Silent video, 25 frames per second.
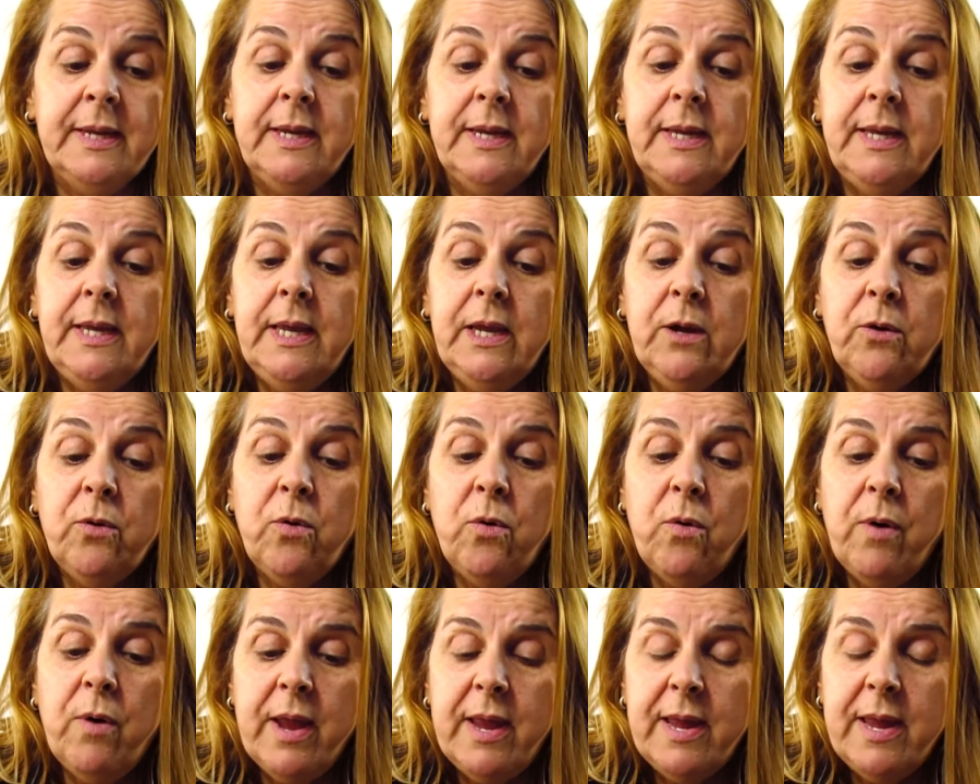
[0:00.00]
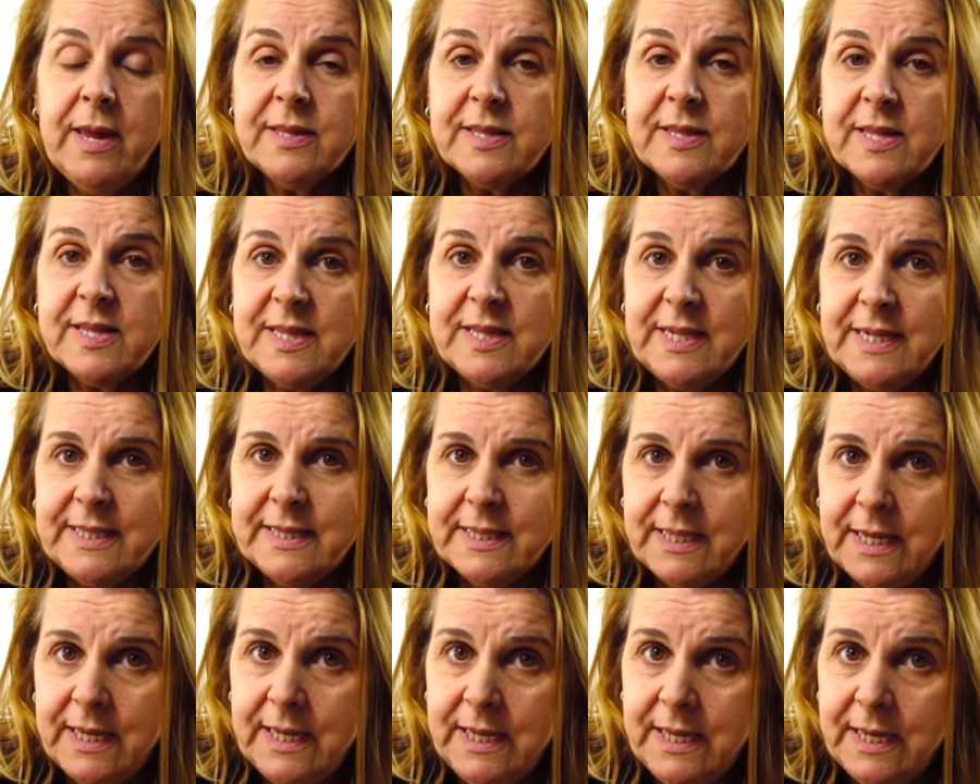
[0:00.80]
E com essas
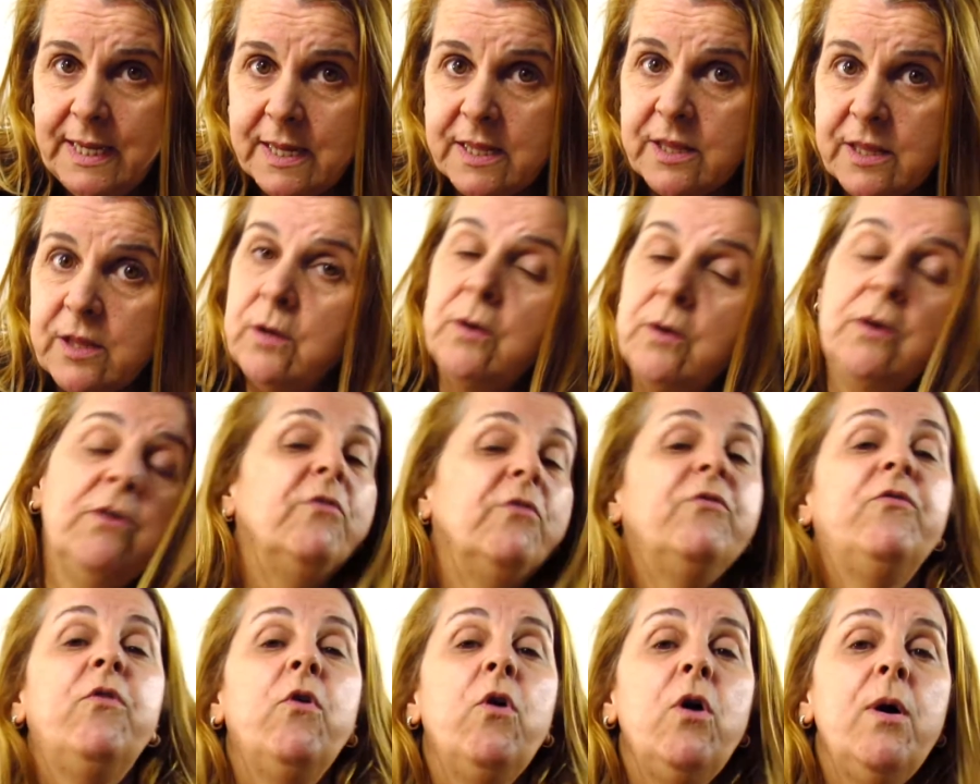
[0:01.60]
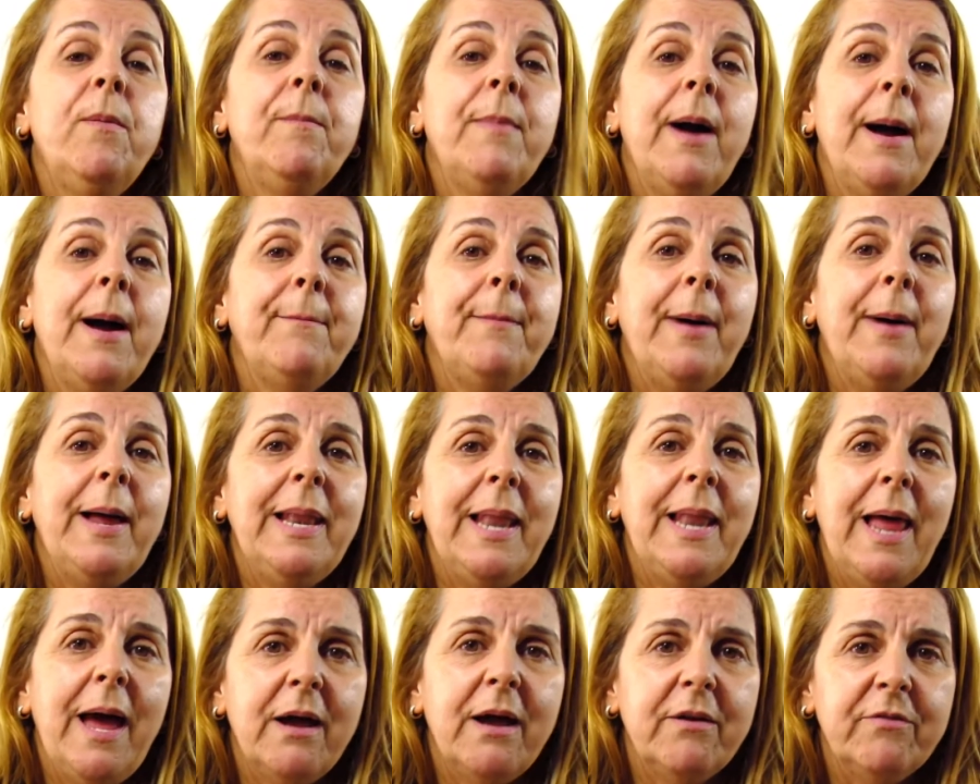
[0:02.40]
letrinhas, formar
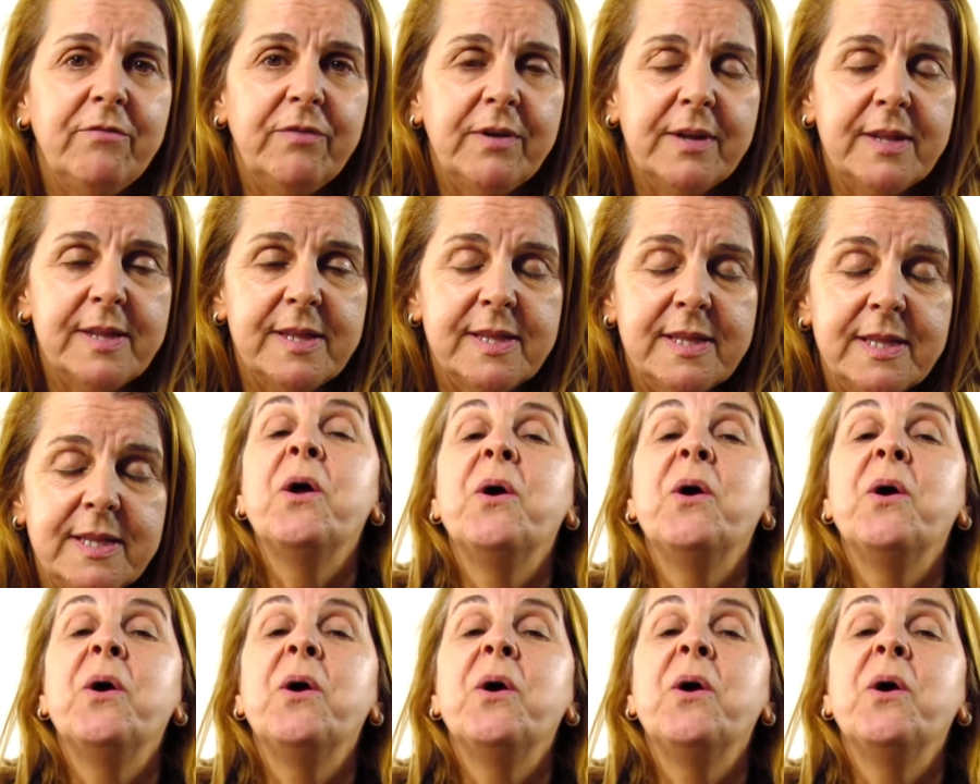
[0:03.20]
palavras.